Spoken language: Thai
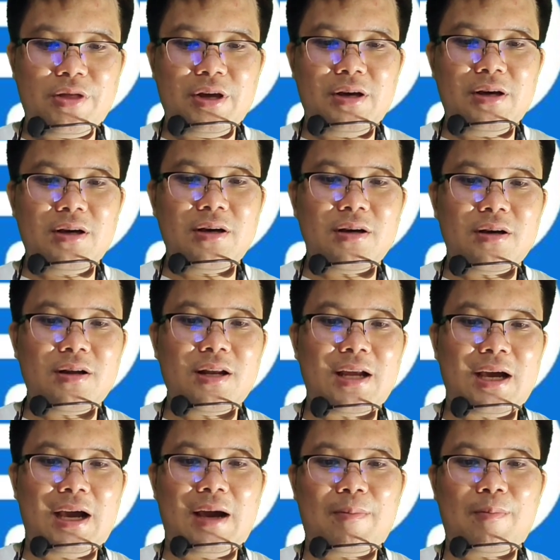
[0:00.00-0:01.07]
ซื้อ
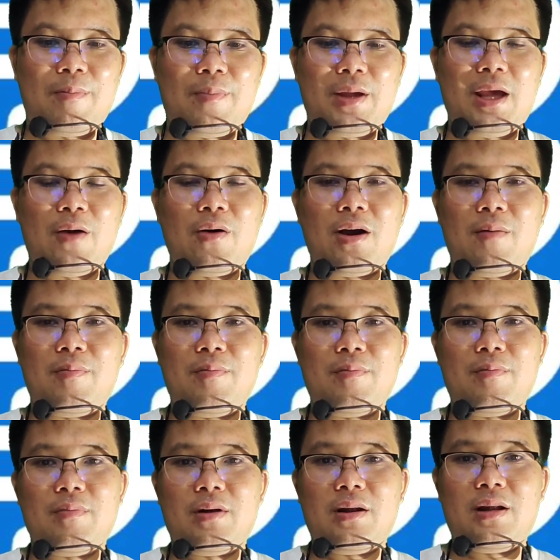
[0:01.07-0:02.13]
นะครับเกี่ยวกับ
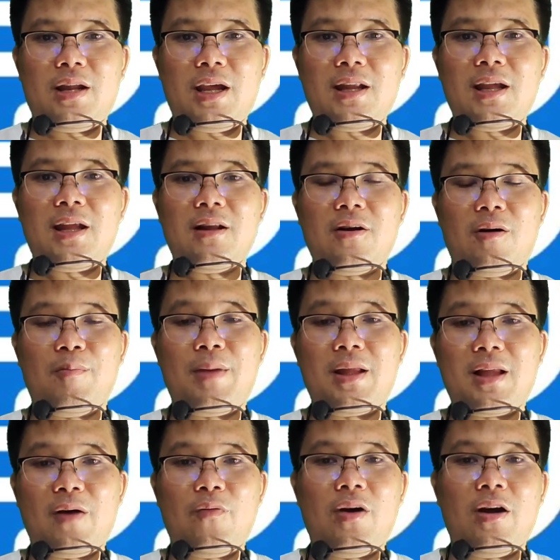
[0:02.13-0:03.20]
ที่ดินของ
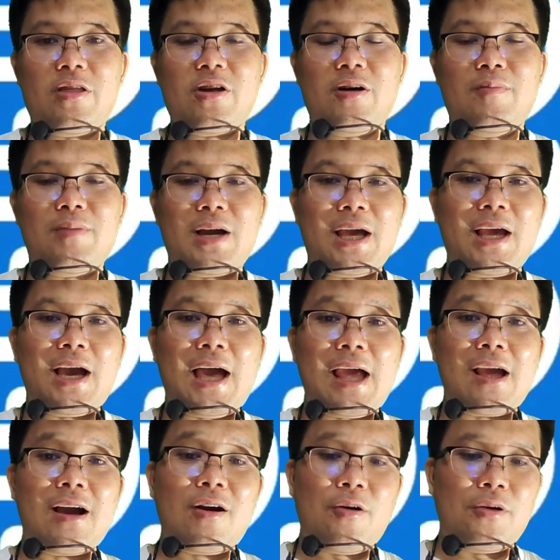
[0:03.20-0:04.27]
Metaverse ก็คล้า
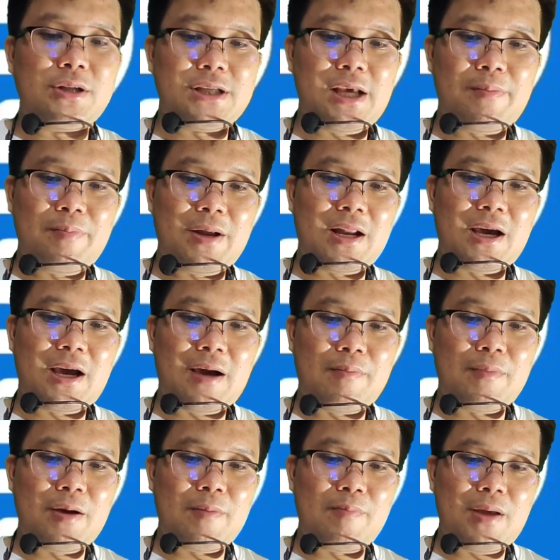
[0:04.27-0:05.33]
ยๆกับของชิปนะครั
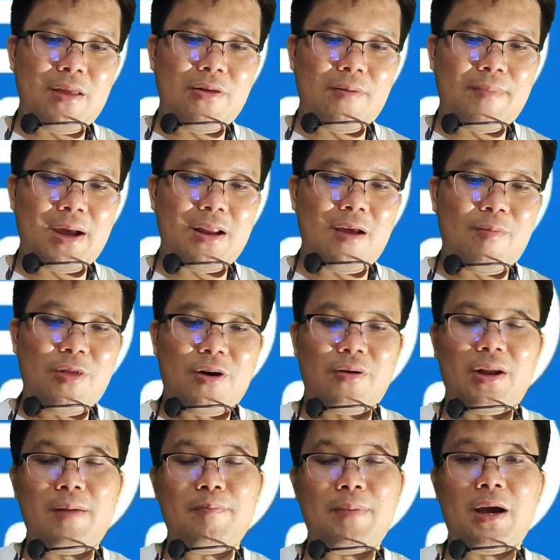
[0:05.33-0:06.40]
บ เมื่อปี
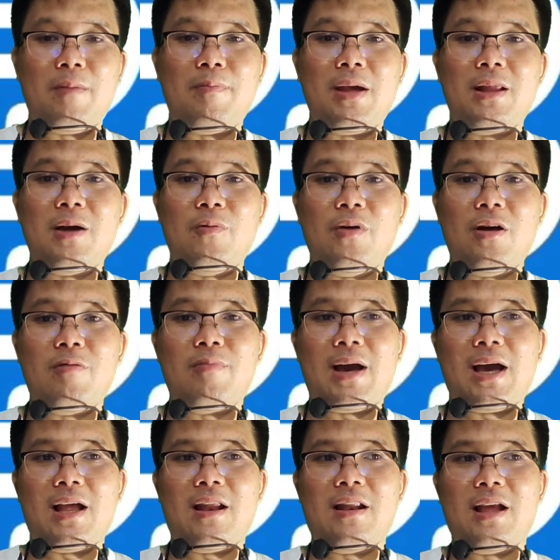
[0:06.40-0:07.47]
2022 ที่เปิด Metaverse
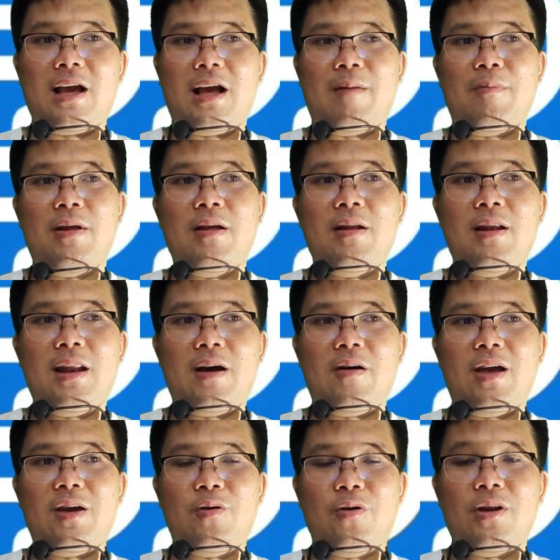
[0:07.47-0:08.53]
มานะครับ เรา
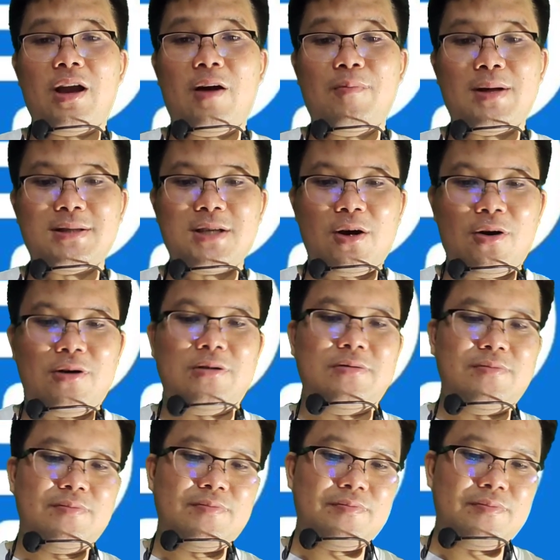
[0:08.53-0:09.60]
ให้คนเข้ามาจอง
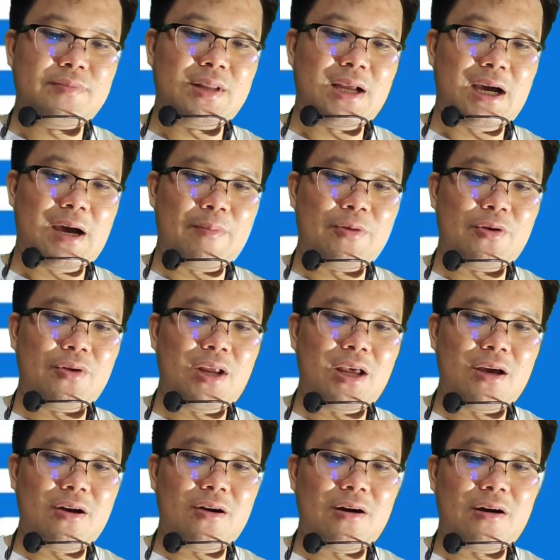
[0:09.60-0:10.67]
นะครับ ตรง
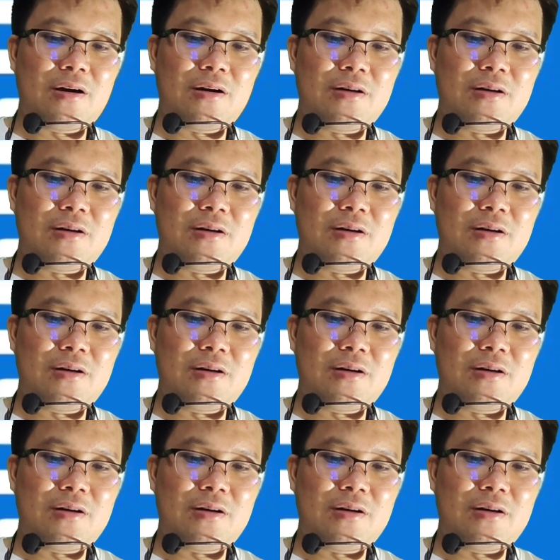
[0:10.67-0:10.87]
นี้ก็